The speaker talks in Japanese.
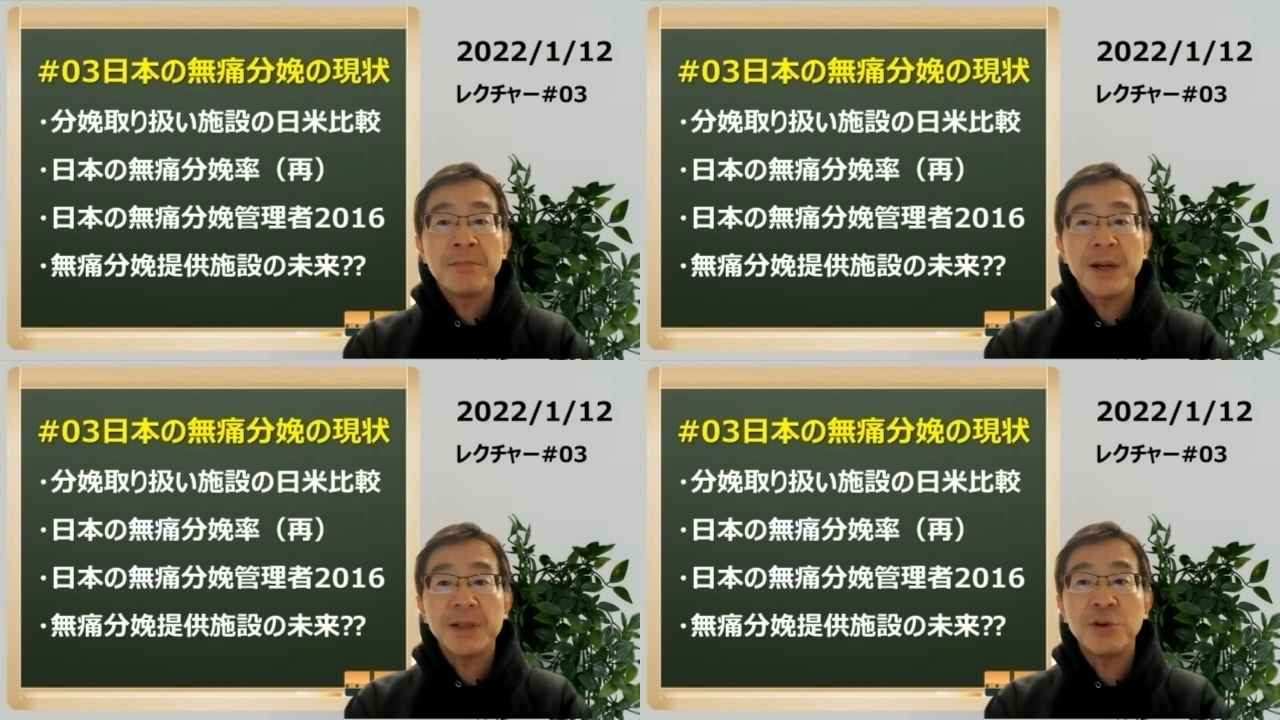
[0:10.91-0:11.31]

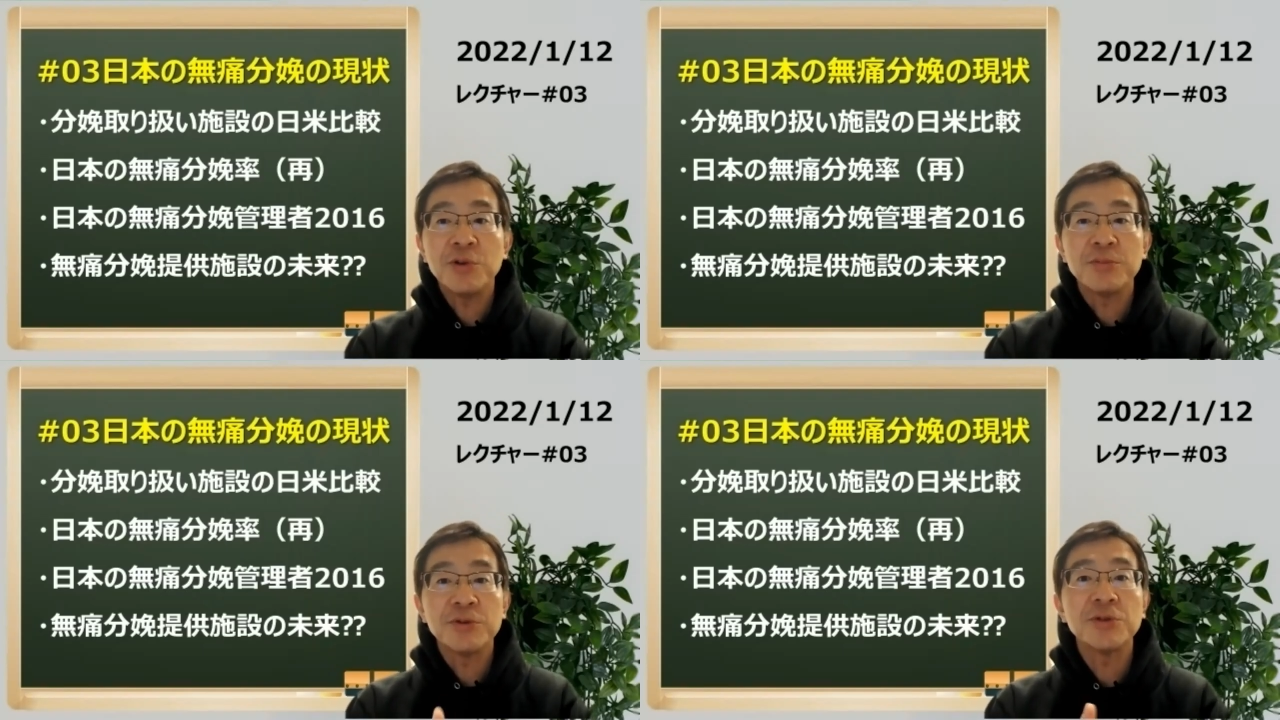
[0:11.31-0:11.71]
まあ、日本
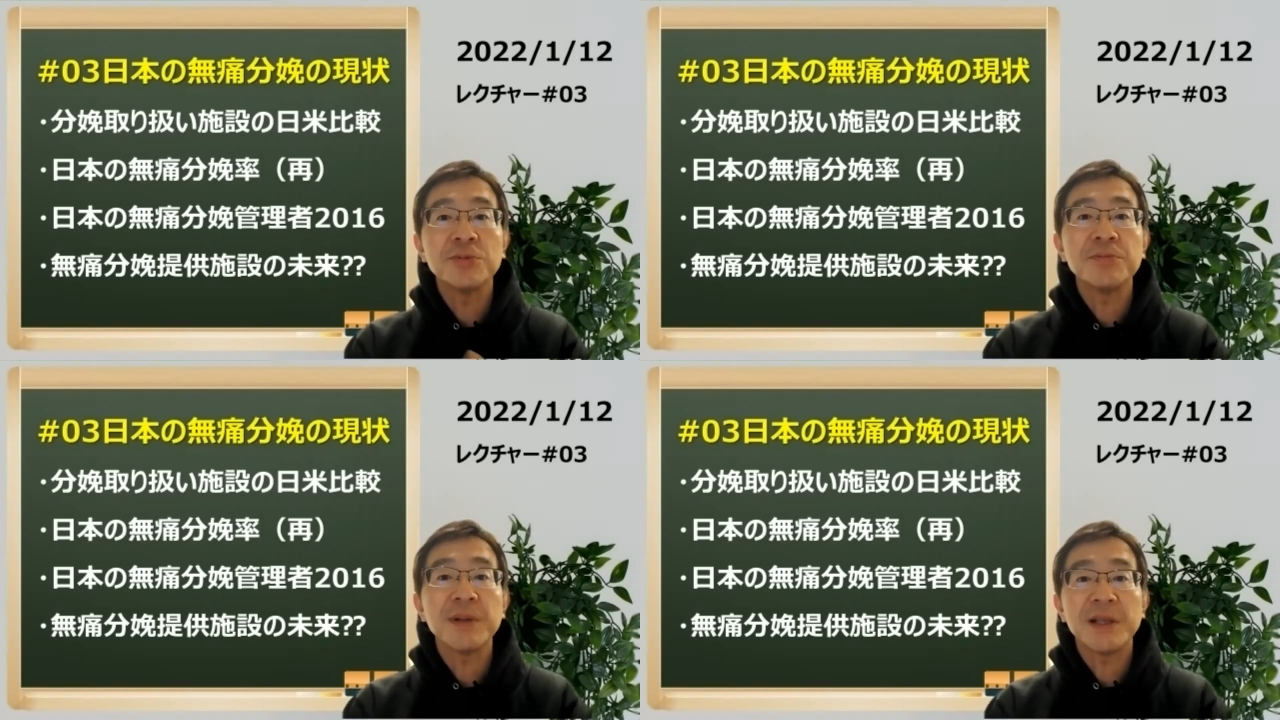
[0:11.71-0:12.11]
の無痛
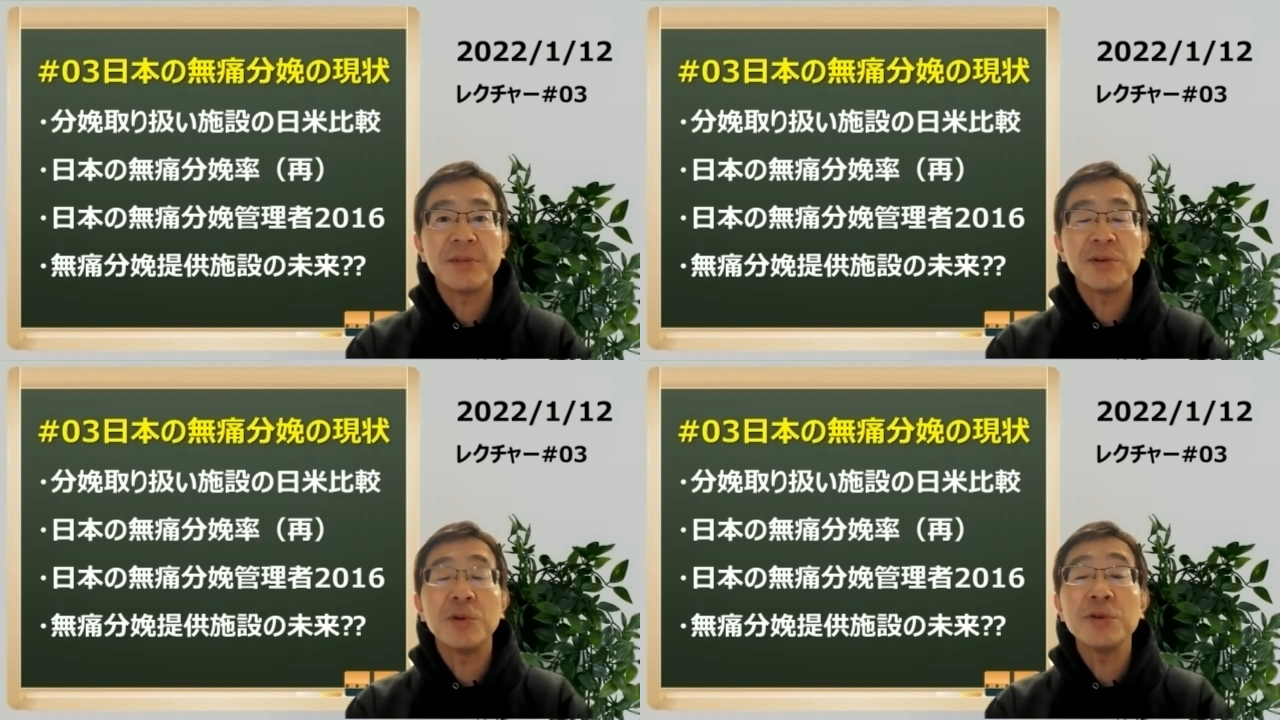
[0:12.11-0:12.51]
分娩って
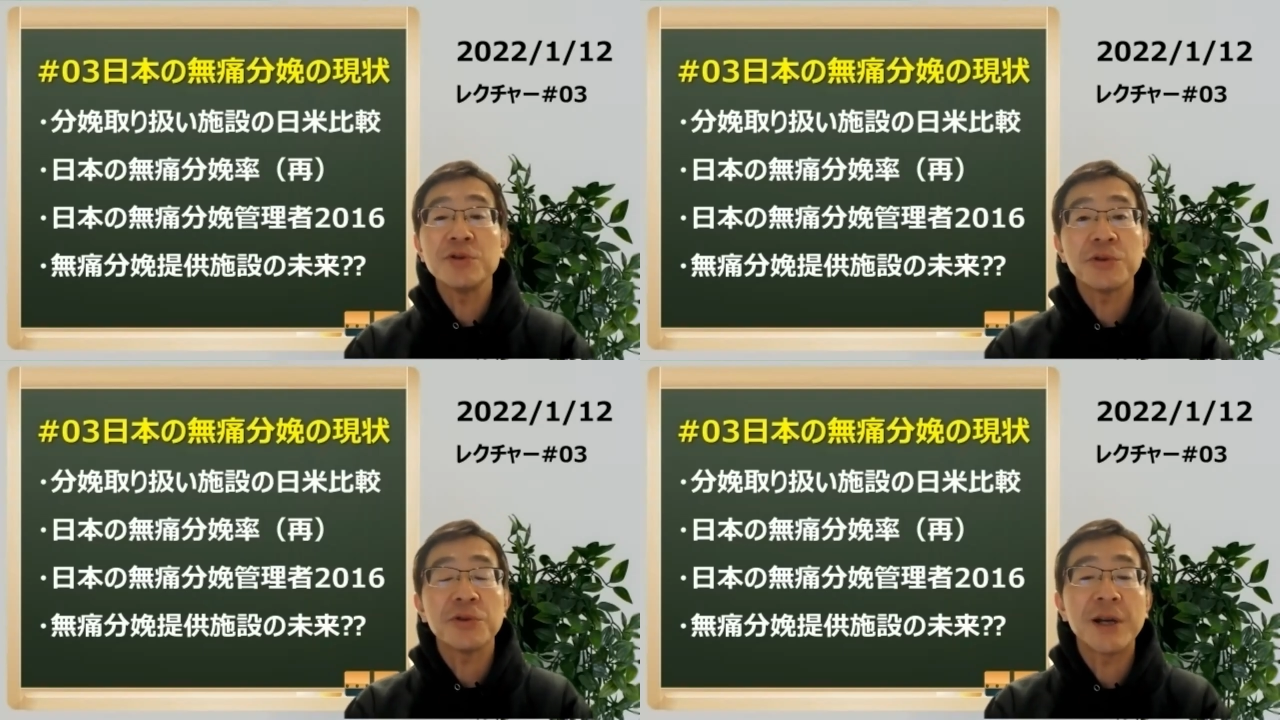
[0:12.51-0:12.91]
今どういう
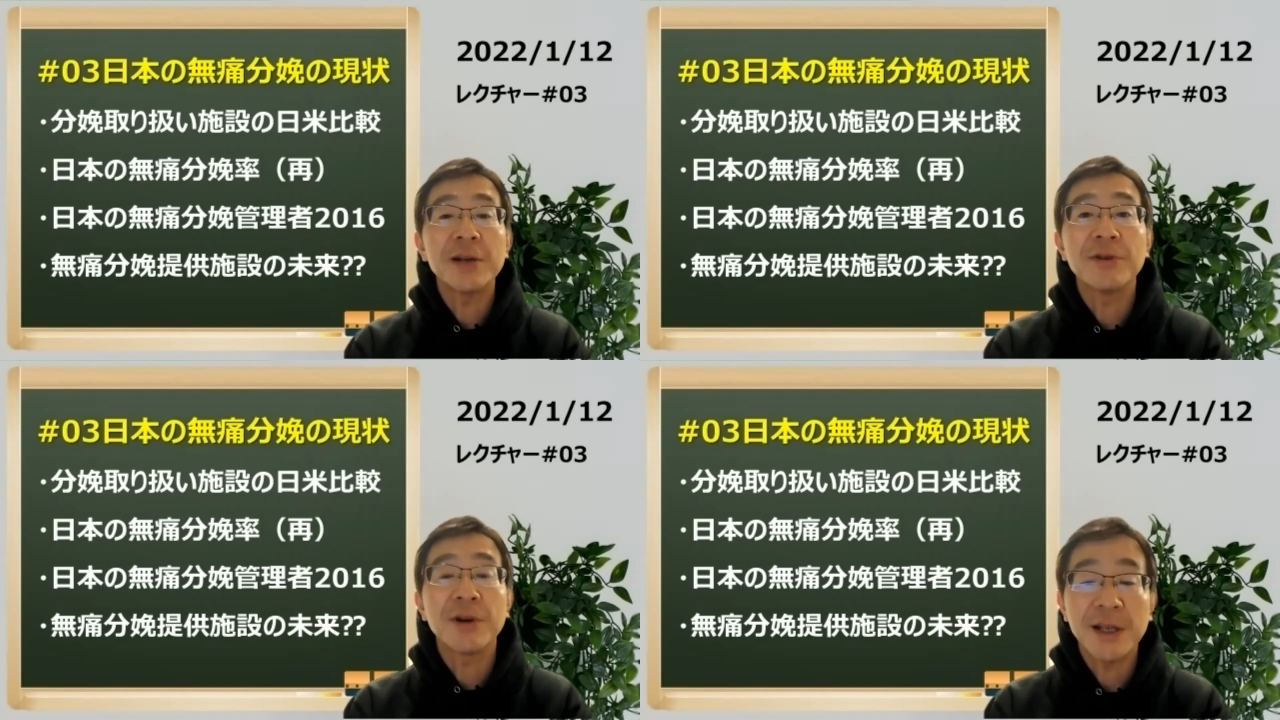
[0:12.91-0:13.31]
状況にあ
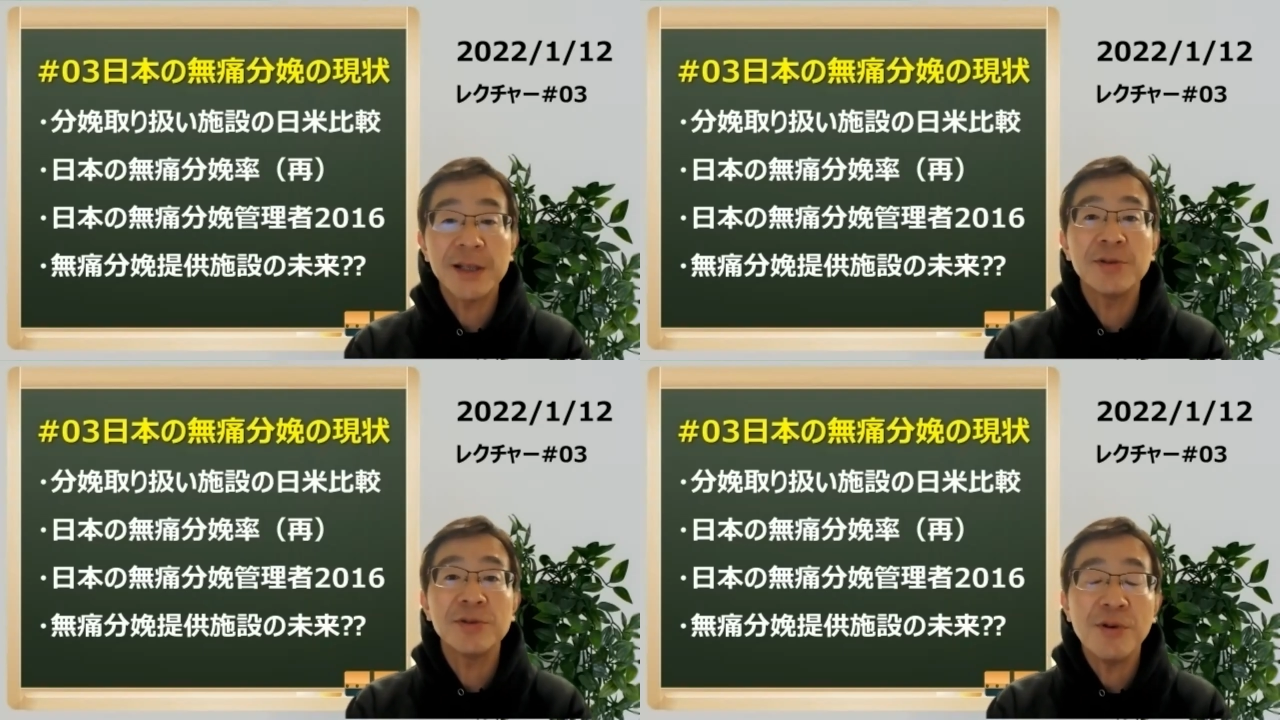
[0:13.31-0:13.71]
るのか
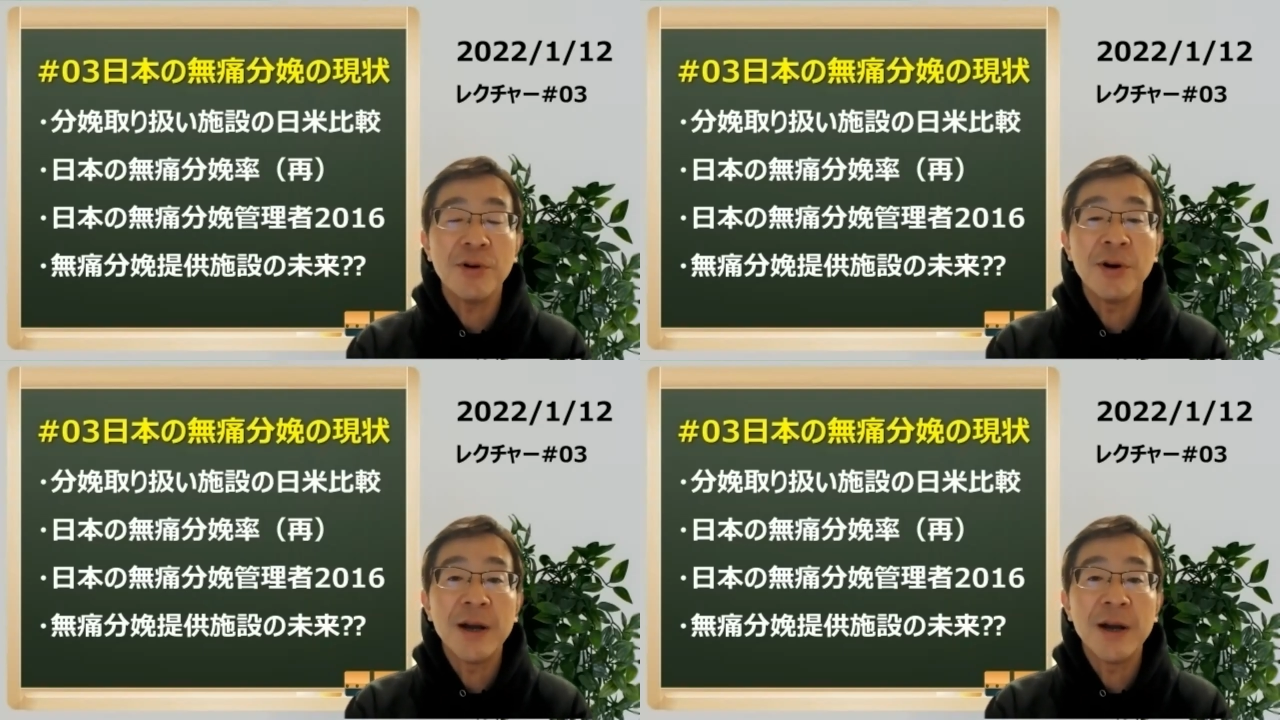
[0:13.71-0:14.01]
なっていうのを